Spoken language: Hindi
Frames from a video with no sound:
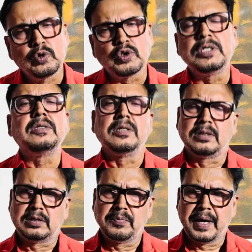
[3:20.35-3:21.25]
दूषित
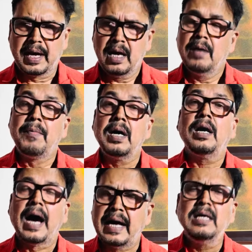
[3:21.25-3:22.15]
स्थिति में है
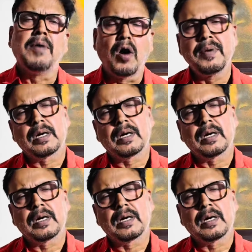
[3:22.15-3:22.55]
मंगल हानि भाव में